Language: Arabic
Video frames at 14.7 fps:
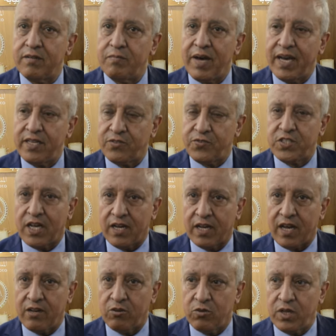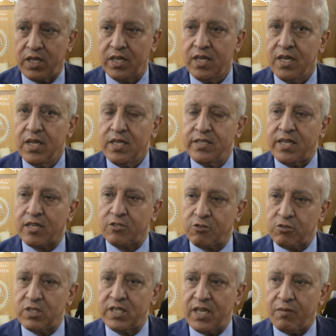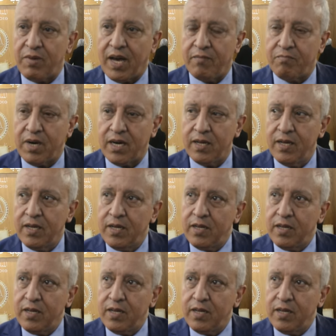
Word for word: باحث في الشان القانوني تخصص نيابه عامه